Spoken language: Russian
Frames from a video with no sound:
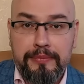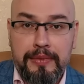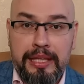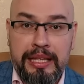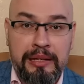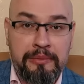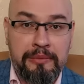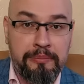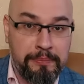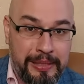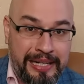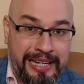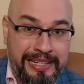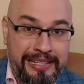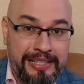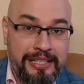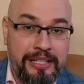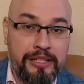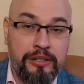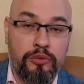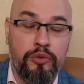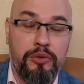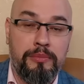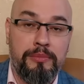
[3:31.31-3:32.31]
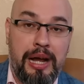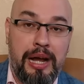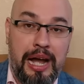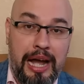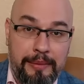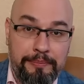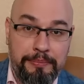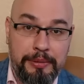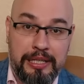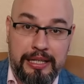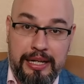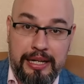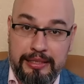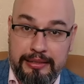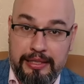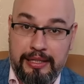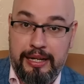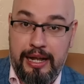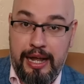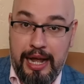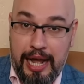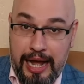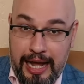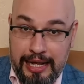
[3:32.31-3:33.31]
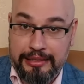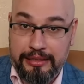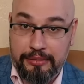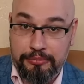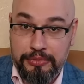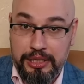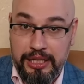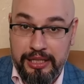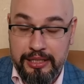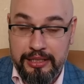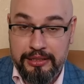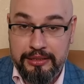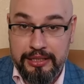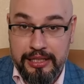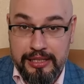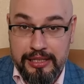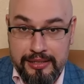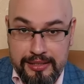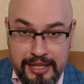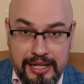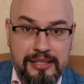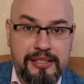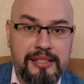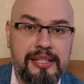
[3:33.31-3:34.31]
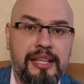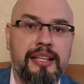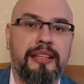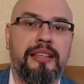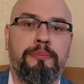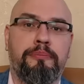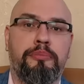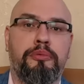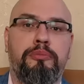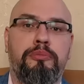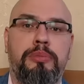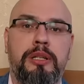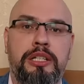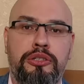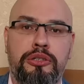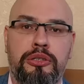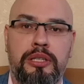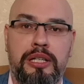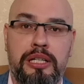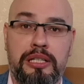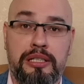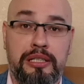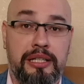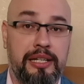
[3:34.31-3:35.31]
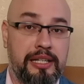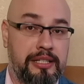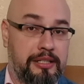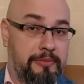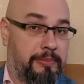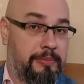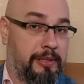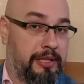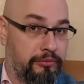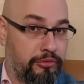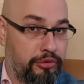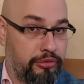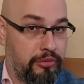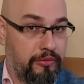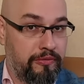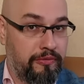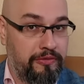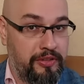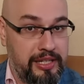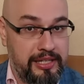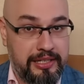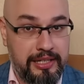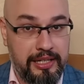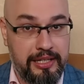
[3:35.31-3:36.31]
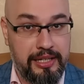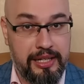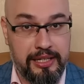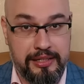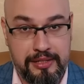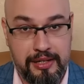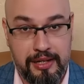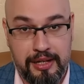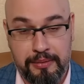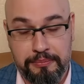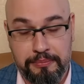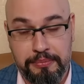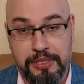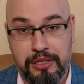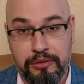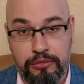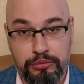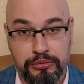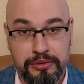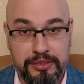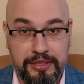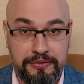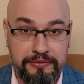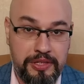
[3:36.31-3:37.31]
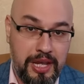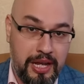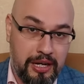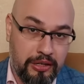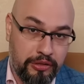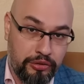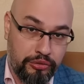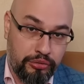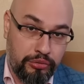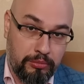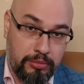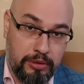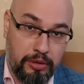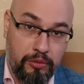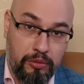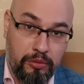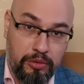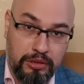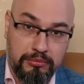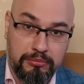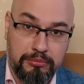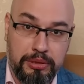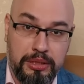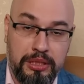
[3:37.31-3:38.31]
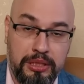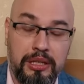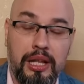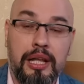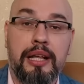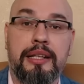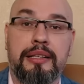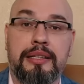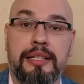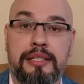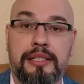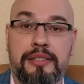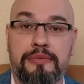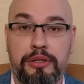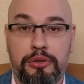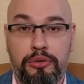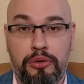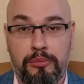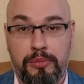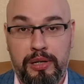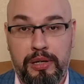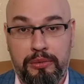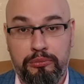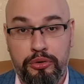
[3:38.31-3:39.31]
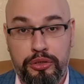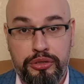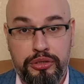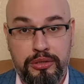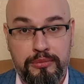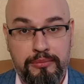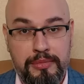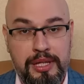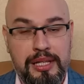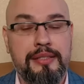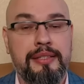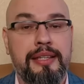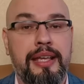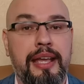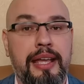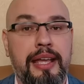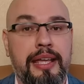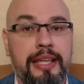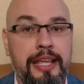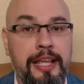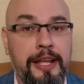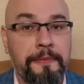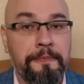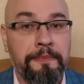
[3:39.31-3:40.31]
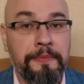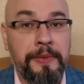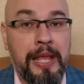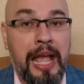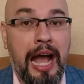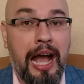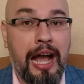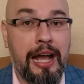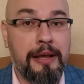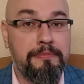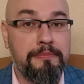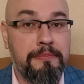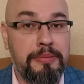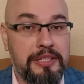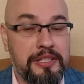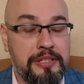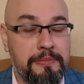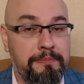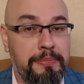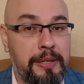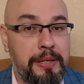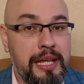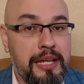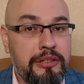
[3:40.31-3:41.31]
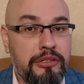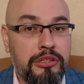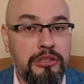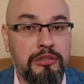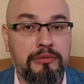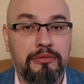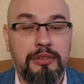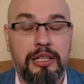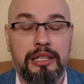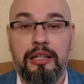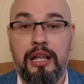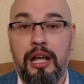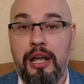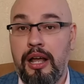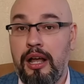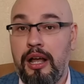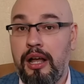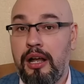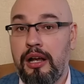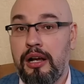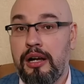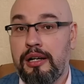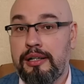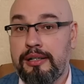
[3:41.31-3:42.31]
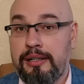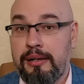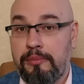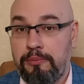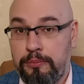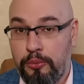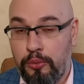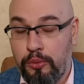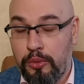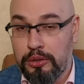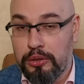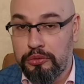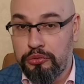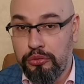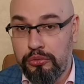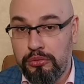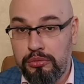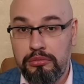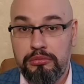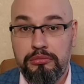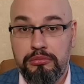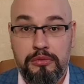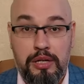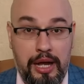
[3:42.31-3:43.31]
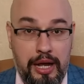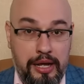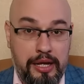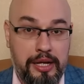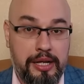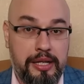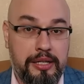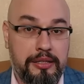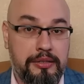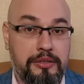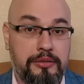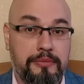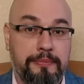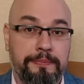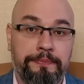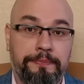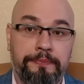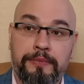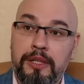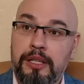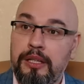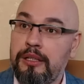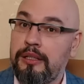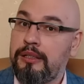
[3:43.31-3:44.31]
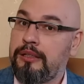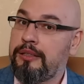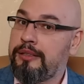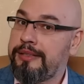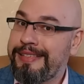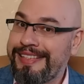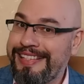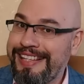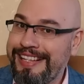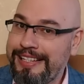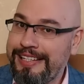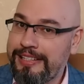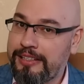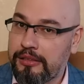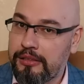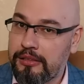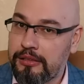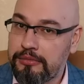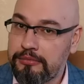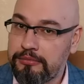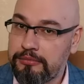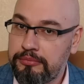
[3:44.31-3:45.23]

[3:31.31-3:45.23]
бронируем оператора атомной электростанции, это публичный интерес, потому что в интересах абсолютно всех, чтобы он был на своем рабочем месте и обеспечивал работу АЭС. Цирк.